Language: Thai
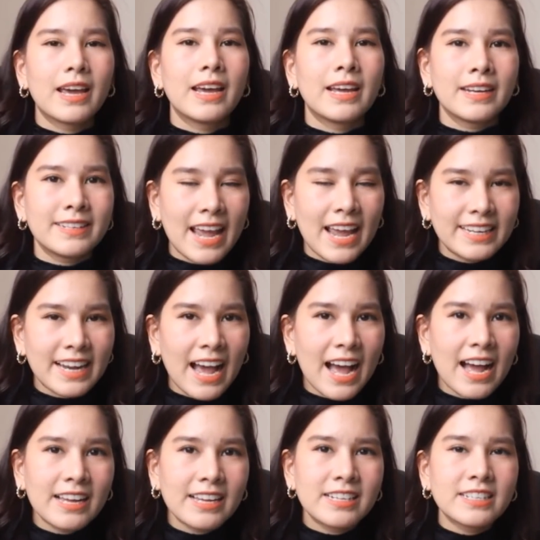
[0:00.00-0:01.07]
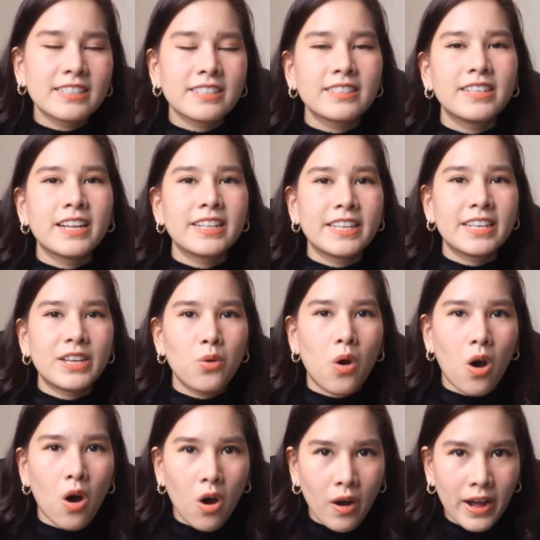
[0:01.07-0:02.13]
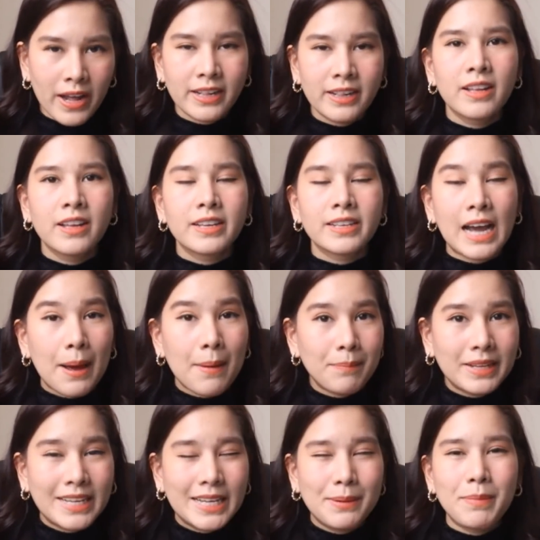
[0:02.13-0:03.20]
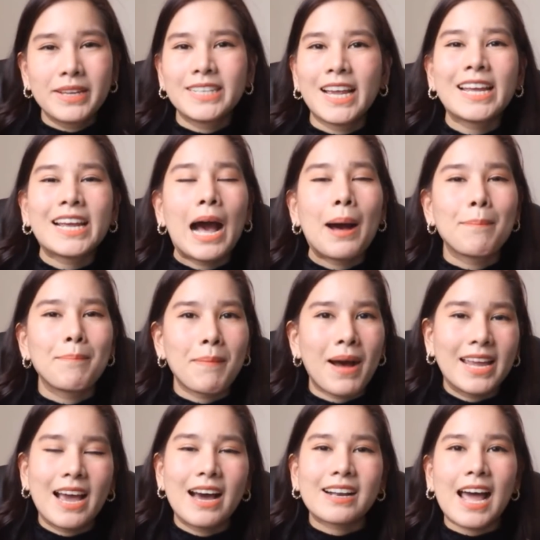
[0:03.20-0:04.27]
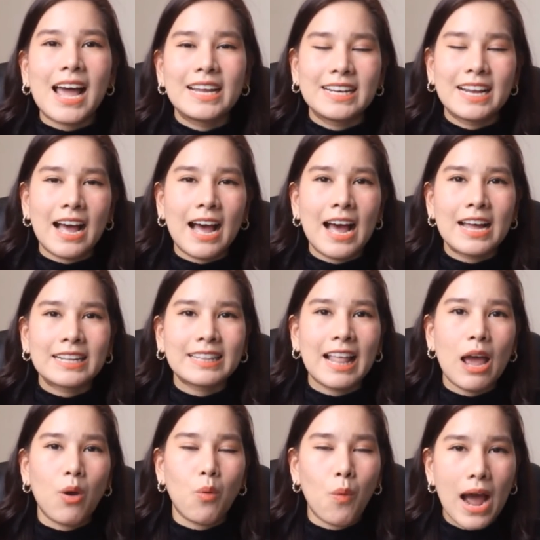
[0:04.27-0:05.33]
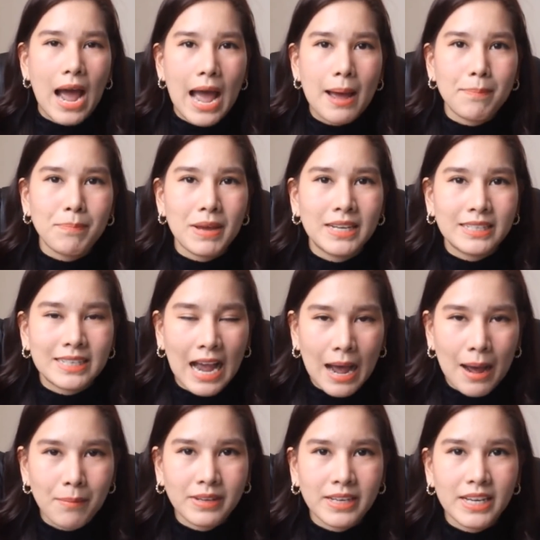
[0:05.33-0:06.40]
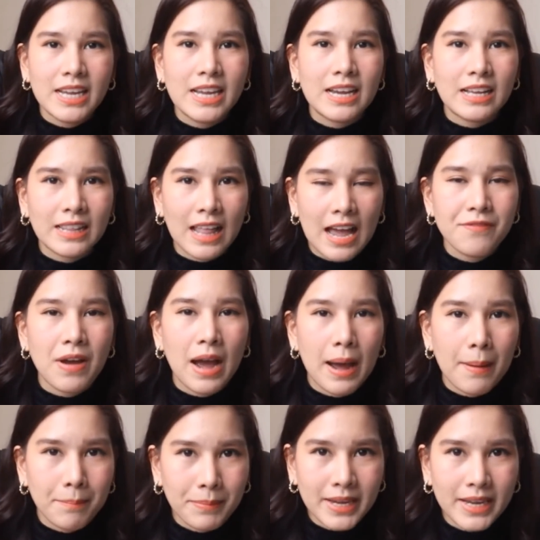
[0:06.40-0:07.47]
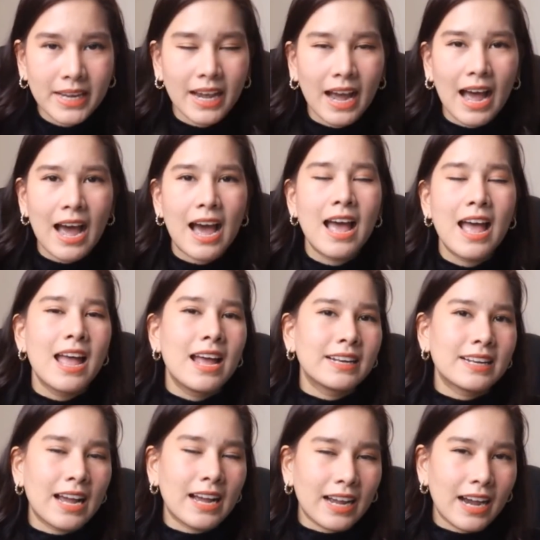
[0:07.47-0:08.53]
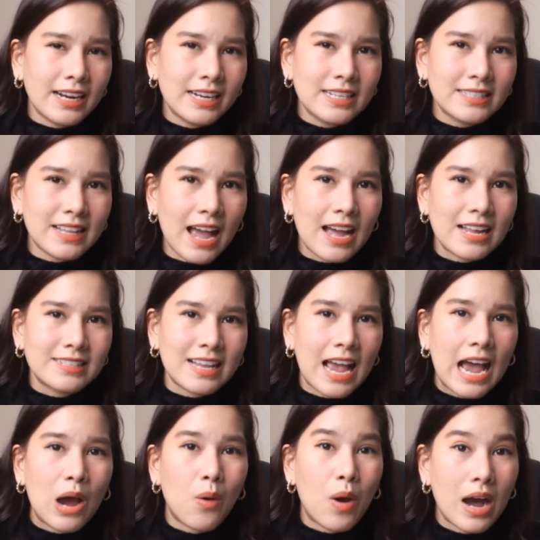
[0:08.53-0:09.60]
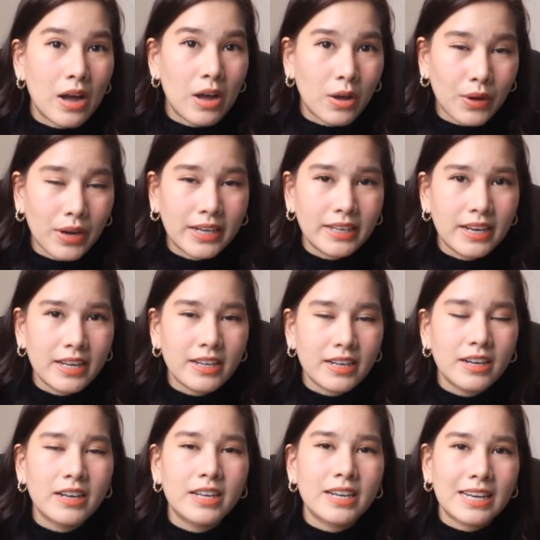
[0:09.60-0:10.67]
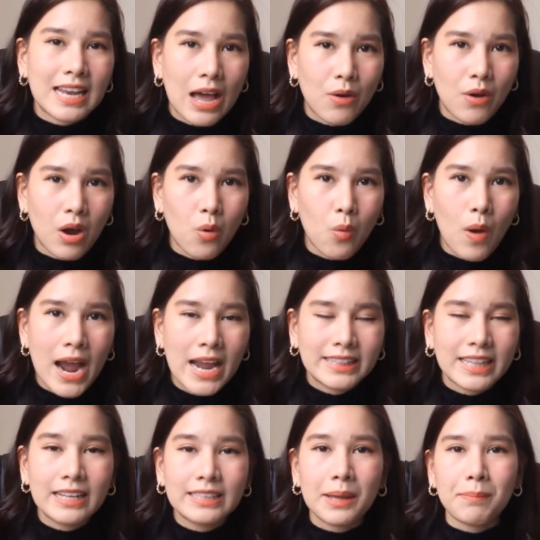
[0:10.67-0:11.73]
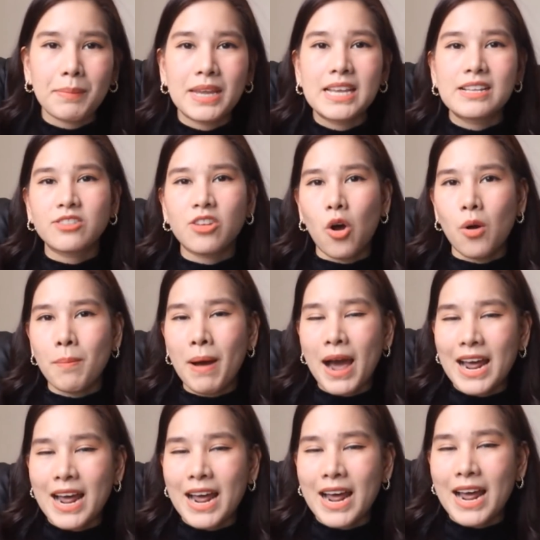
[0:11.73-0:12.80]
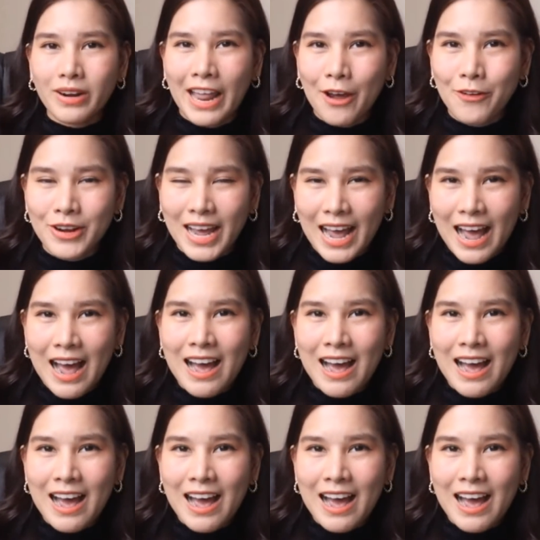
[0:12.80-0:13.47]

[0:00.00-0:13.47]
Data is the new oil คำนี้ไม่ใช่คำใหม่อะไรนะคะ แต่ว่าเป็นคำที่คลายฮัมบี้ค่ะ นักคณิตศาสตร์ชาวอังกฤษได้เคยกล่าวเอาไว้ตั้งแต่ปี 2006 แล้วนะคะ